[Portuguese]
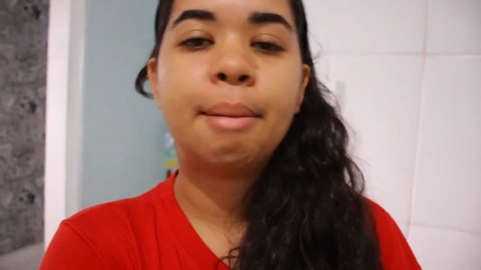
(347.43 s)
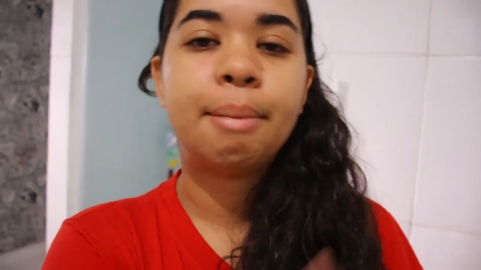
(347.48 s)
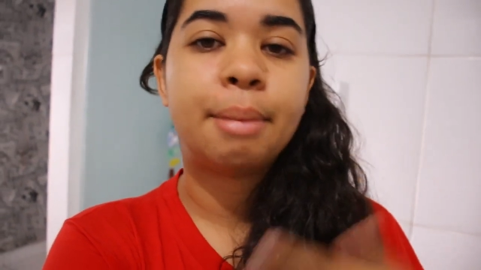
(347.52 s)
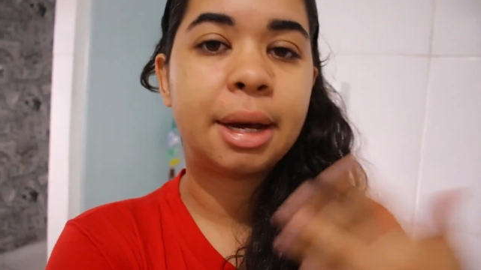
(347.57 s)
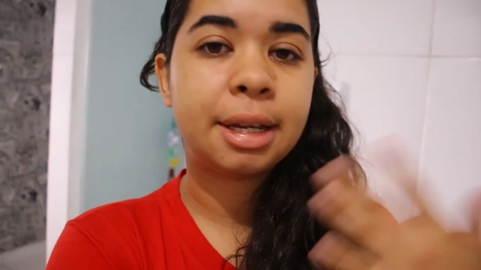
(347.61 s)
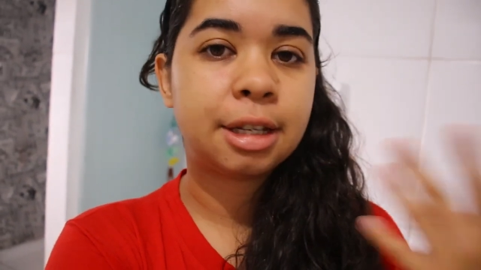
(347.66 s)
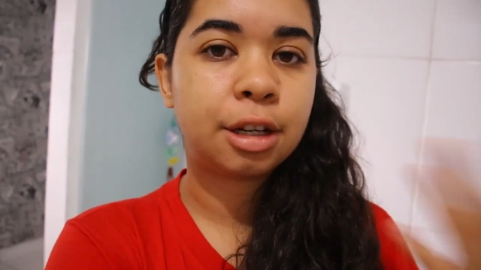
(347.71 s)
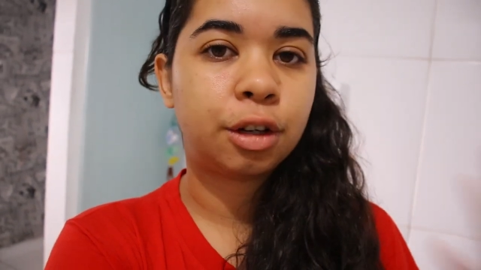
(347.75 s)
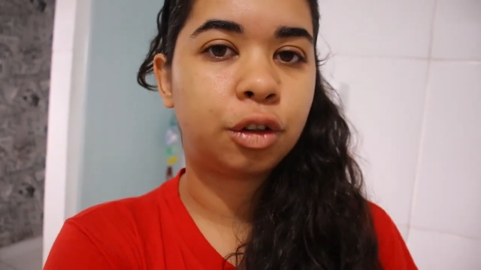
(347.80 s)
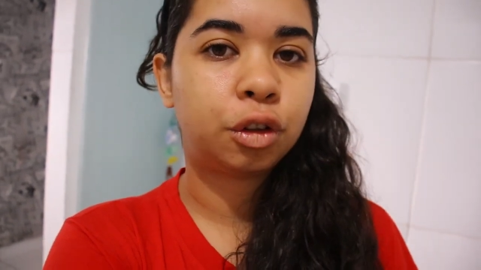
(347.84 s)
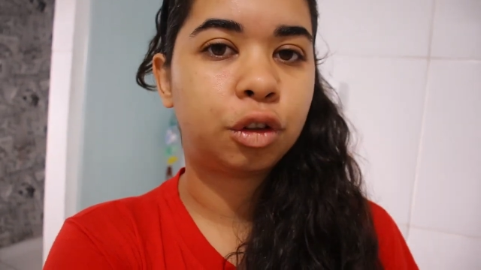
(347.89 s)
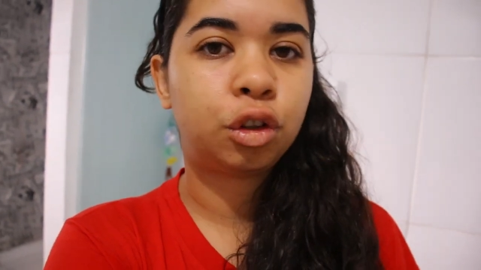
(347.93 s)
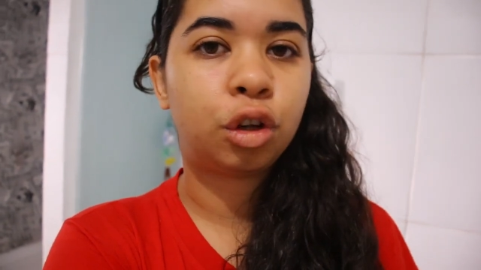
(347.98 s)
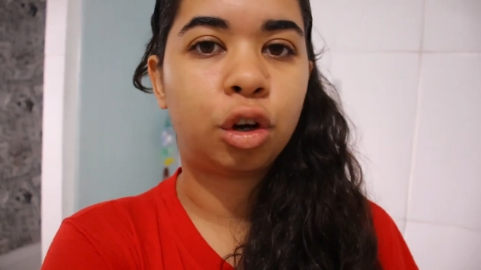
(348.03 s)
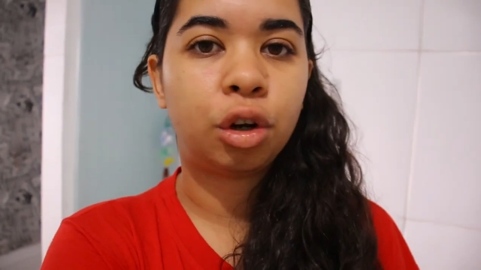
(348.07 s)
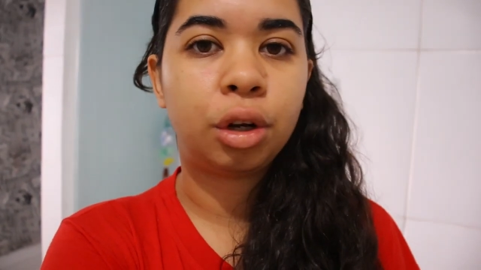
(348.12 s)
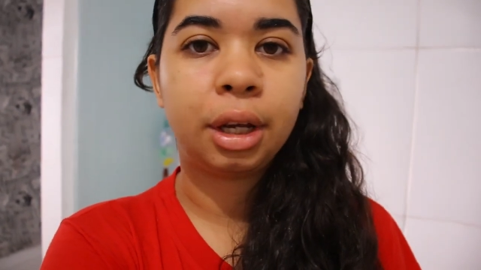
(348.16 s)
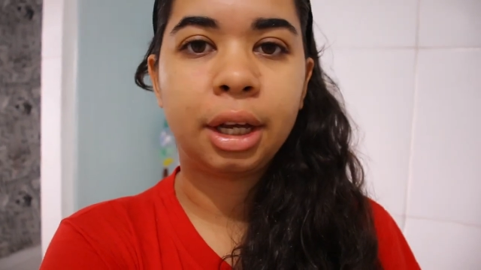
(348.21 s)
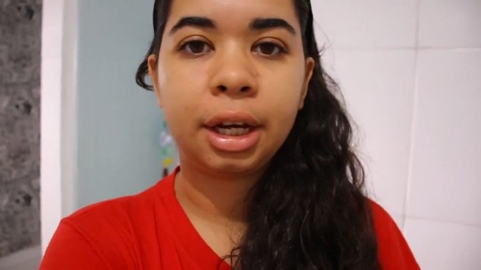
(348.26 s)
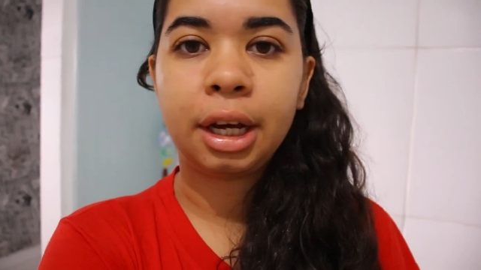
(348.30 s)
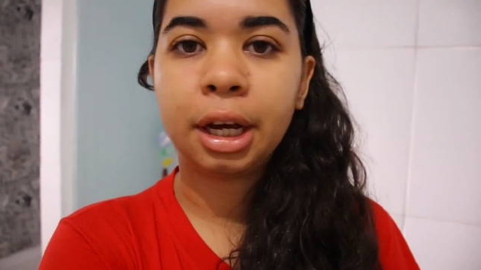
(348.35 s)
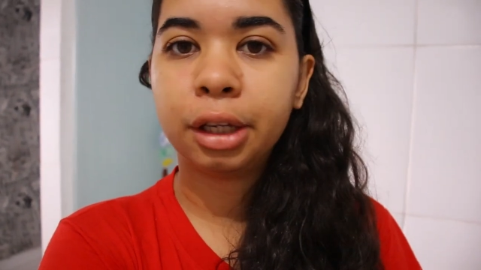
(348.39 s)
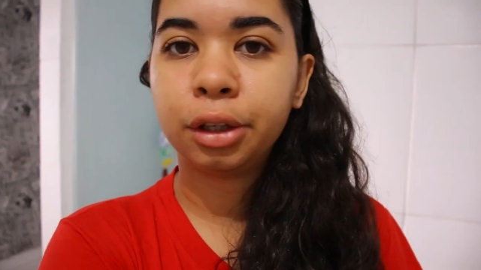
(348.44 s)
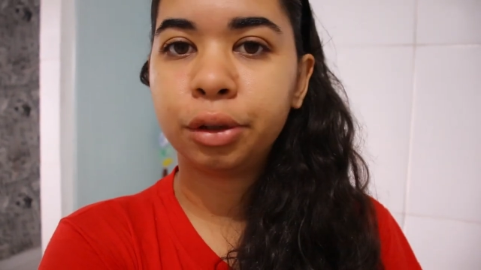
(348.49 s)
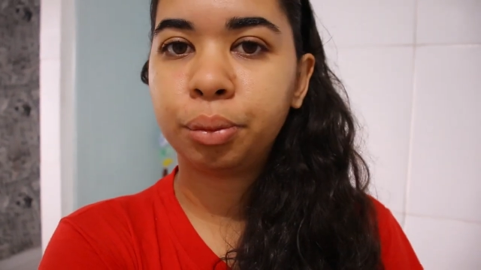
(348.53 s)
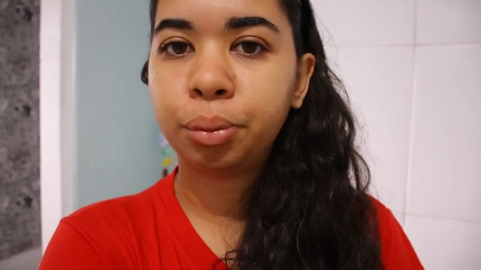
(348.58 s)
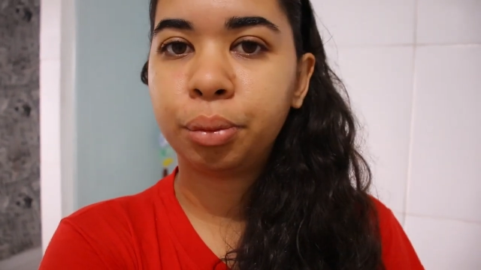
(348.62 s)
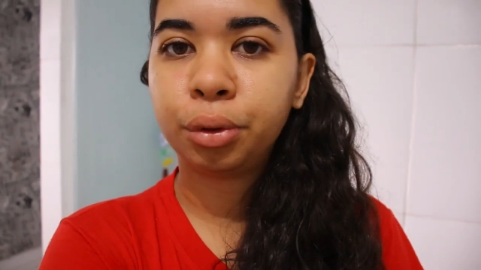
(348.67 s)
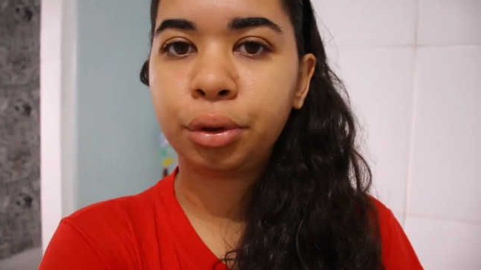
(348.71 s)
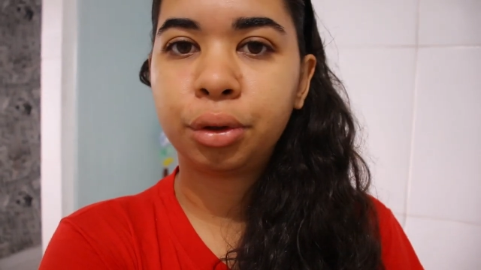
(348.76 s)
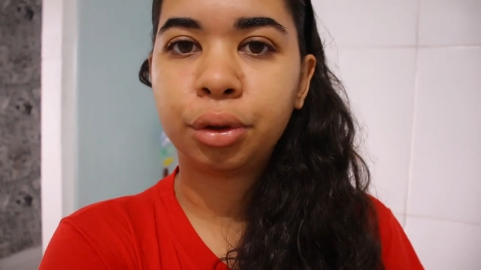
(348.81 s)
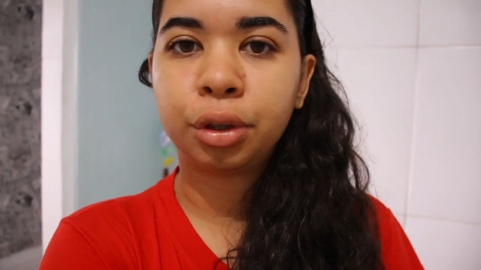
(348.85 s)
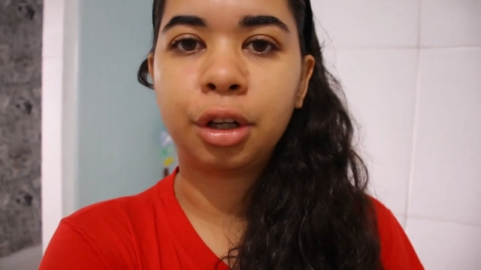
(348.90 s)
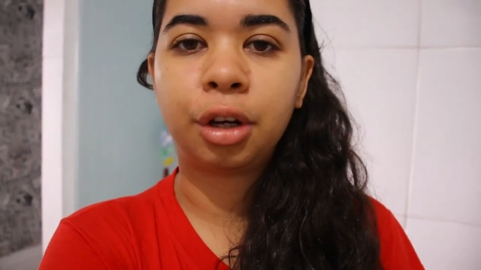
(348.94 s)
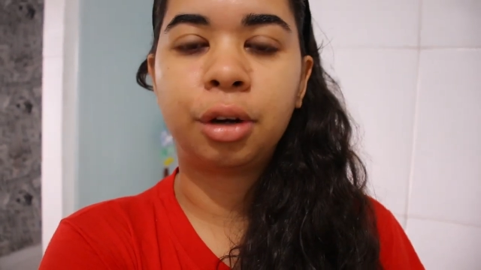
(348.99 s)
Mas eu não tô ligando muito